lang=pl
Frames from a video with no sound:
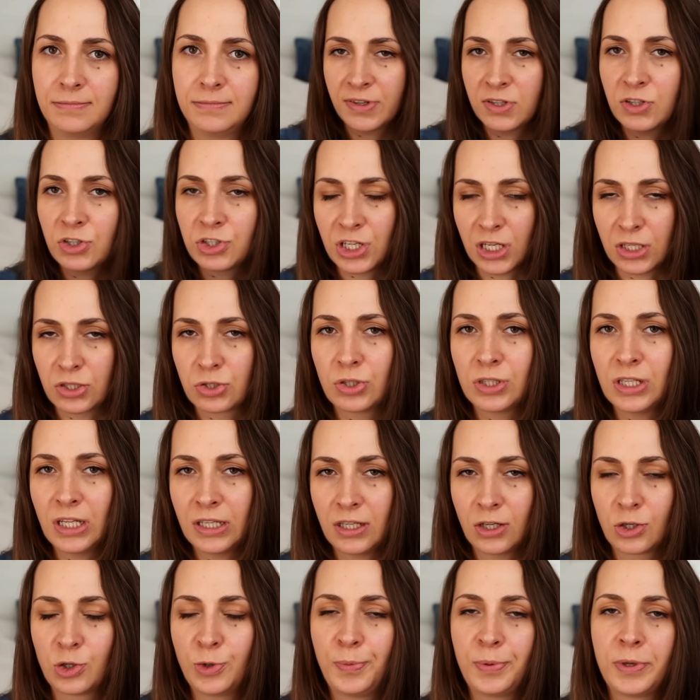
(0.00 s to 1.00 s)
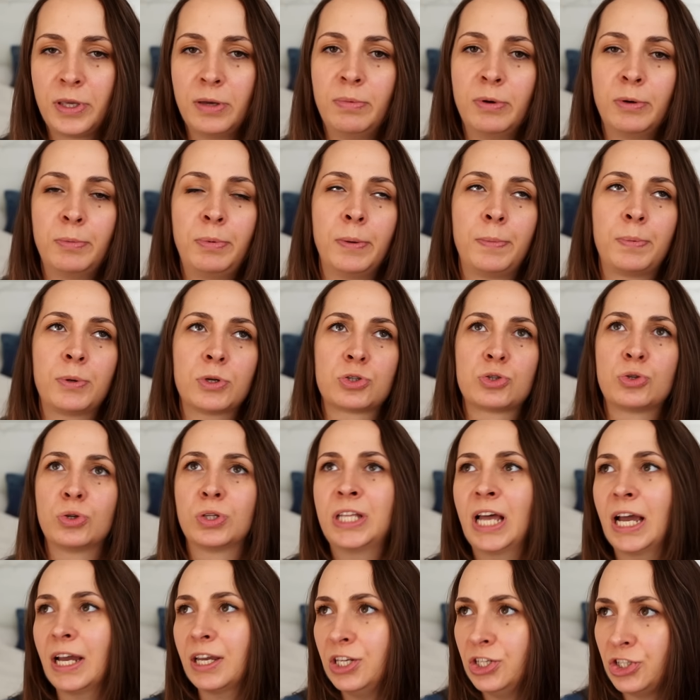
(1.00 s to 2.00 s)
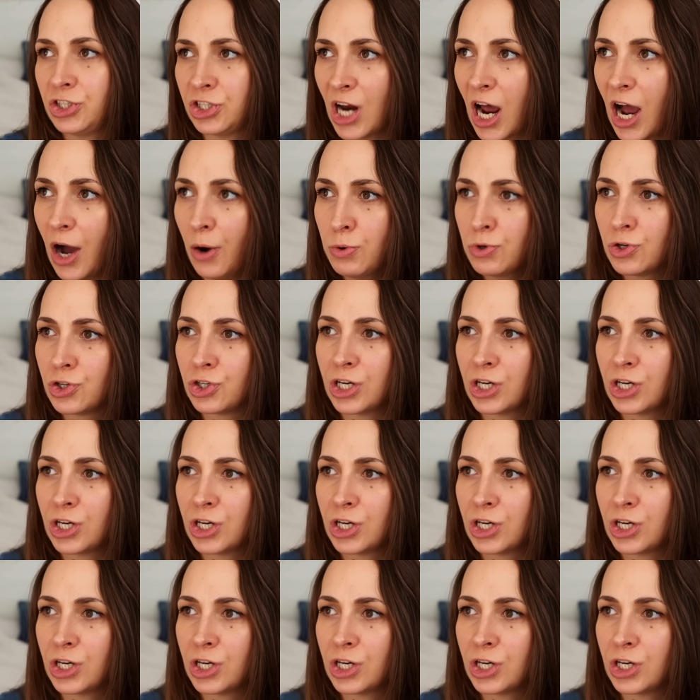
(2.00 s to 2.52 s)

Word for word: Swego czasu na te kubki był po prostu taki szał,